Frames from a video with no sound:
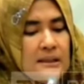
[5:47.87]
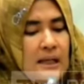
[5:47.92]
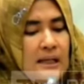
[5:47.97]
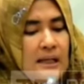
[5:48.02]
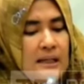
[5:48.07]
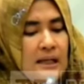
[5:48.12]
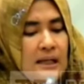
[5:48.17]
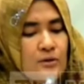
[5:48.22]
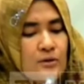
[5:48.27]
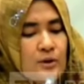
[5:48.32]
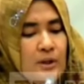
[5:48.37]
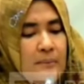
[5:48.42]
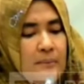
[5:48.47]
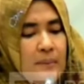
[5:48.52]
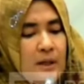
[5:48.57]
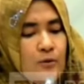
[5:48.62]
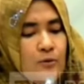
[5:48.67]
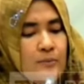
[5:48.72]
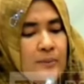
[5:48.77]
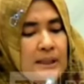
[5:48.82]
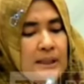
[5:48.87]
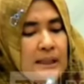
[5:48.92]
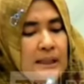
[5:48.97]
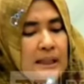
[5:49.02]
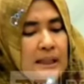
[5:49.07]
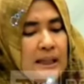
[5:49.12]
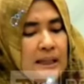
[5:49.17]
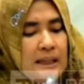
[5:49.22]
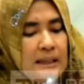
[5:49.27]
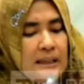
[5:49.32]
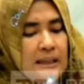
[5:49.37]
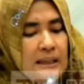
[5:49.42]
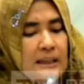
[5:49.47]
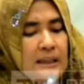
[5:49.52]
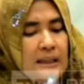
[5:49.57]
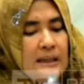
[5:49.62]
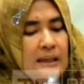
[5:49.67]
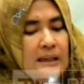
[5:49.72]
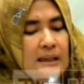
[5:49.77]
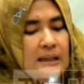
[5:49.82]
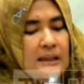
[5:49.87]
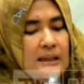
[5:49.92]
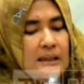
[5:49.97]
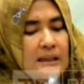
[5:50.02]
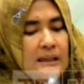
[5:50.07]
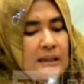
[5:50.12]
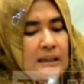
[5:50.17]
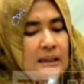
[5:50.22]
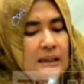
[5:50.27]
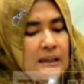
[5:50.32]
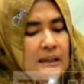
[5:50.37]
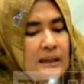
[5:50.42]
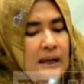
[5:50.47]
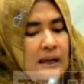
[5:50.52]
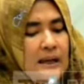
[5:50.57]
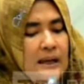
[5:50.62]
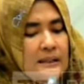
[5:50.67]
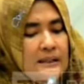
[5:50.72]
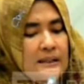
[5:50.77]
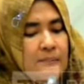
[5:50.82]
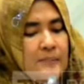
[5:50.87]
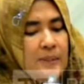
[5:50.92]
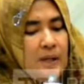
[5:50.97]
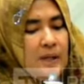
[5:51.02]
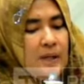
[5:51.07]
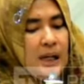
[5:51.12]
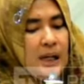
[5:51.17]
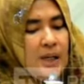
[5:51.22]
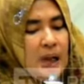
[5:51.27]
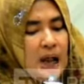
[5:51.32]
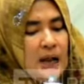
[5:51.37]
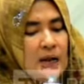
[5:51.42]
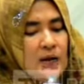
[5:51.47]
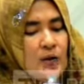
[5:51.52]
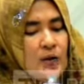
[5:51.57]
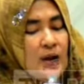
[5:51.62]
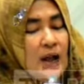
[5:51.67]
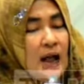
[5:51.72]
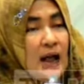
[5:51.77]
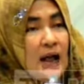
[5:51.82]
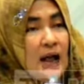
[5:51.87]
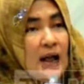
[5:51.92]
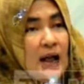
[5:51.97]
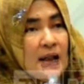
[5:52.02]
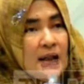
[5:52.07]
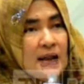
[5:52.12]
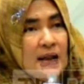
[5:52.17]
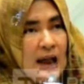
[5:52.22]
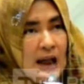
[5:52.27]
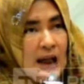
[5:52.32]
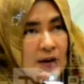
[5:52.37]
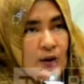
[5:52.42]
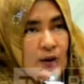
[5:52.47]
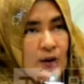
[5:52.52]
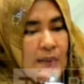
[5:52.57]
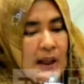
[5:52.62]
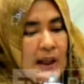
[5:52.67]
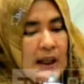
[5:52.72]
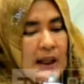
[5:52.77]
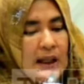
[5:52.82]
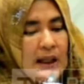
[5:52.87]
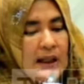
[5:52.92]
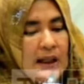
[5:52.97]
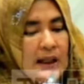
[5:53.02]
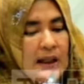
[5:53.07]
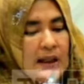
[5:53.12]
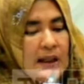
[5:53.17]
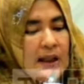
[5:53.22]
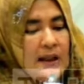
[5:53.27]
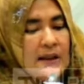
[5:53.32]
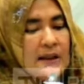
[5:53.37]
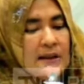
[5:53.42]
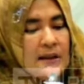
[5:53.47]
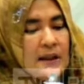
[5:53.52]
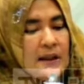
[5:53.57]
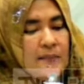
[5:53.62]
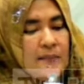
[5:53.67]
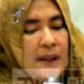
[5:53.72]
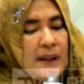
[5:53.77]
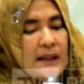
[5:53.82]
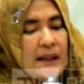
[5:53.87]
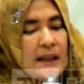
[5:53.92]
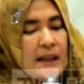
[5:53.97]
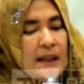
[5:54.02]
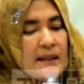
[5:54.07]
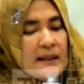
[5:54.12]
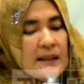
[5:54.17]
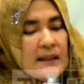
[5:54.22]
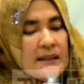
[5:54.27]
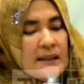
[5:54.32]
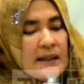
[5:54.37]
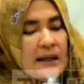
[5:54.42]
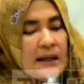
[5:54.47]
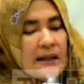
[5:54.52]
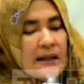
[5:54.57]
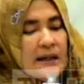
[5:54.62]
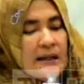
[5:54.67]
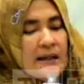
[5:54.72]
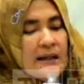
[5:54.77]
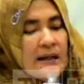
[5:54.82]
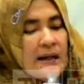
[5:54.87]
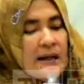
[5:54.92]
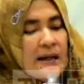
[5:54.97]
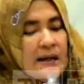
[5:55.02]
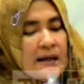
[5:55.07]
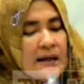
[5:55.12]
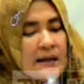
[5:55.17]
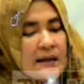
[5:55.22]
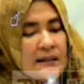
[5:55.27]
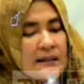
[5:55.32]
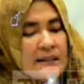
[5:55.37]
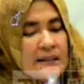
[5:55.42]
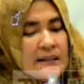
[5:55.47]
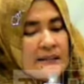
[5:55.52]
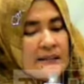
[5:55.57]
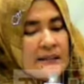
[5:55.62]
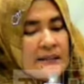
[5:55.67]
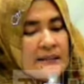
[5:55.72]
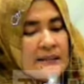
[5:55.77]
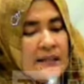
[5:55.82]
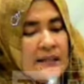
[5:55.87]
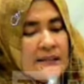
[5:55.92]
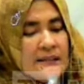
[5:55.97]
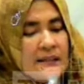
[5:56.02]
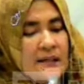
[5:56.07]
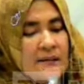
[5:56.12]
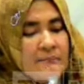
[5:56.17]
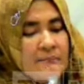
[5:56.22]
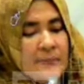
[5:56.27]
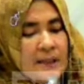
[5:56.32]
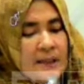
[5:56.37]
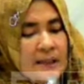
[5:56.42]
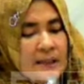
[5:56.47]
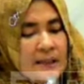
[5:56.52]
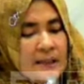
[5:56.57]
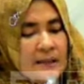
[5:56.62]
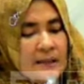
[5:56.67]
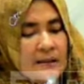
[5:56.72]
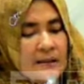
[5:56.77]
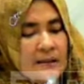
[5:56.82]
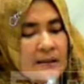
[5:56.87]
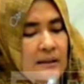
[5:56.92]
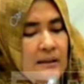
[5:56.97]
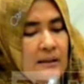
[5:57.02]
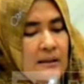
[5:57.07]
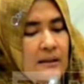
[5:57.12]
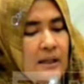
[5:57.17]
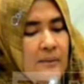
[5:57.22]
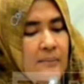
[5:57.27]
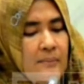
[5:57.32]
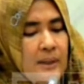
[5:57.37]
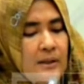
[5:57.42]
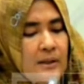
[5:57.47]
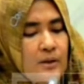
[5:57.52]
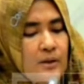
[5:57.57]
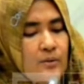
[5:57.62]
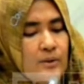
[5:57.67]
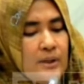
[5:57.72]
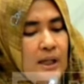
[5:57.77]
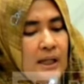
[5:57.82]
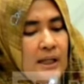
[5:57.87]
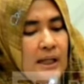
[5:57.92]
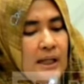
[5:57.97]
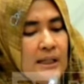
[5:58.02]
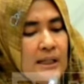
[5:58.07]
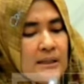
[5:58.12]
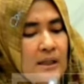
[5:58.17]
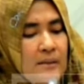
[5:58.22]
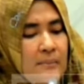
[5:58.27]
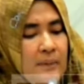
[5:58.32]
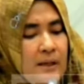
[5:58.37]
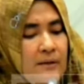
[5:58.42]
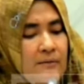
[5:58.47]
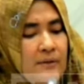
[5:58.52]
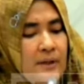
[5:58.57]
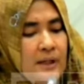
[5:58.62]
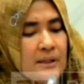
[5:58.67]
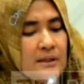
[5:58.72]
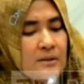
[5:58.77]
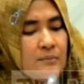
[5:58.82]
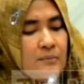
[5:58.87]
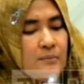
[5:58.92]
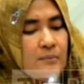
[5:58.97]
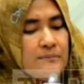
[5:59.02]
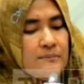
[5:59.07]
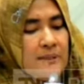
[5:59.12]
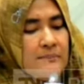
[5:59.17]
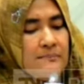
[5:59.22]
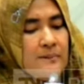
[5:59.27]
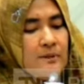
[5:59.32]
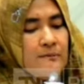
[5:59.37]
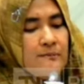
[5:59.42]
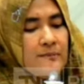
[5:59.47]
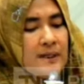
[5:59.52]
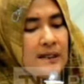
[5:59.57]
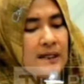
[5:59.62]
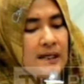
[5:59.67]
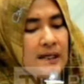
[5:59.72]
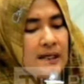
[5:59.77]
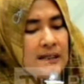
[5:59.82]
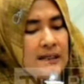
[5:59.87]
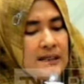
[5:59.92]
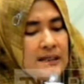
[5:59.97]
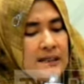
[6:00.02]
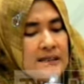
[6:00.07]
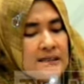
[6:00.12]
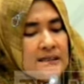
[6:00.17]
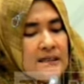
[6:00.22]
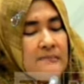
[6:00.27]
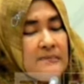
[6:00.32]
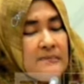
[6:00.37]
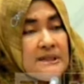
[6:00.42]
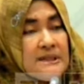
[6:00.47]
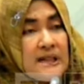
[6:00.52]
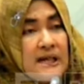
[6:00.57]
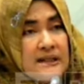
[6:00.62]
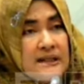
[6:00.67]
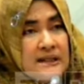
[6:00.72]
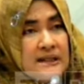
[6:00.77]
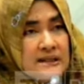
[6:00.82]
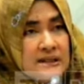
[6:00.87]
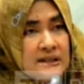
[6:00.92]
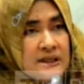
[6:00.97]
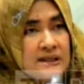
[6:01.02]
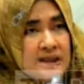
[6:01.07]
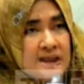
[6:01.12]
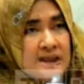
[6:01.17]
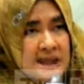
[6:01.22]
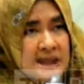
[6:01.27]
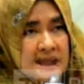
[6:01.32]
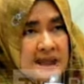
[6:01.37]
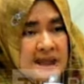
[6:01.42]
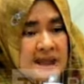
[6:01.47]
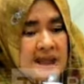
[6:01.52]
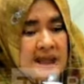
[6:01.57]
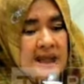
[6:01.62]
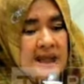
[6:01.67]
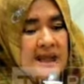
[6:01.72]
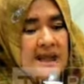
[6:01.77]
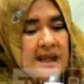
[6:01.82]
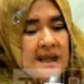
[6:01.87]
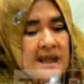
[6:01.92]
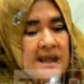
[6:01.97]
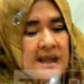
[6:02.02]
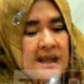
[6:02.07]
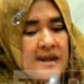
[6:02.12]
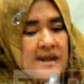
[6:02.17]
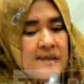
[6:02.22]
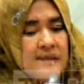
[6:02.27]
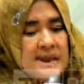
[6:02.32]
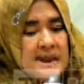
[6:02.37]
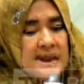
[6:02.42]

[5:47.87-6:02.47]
Saya juga baru mendengar uh, ada BUMN juga selain Hutama Karya ya, yang PT Sejahtera Ekal Graha dan ternyata milik uh, eh, Kemenq dan SMF yang sebelumnya belum pernah sama sekali disinggung di uh,